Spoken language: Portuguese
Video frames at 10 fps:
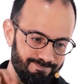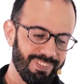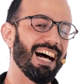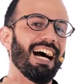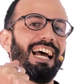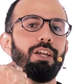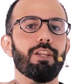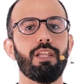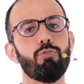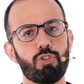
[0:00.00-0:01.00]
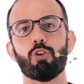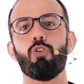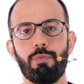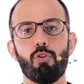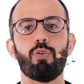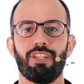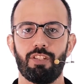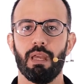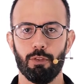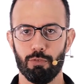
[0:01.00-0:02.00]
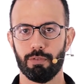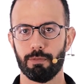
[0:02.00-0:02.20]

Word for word: ai, não chegou ao meu conhecimento.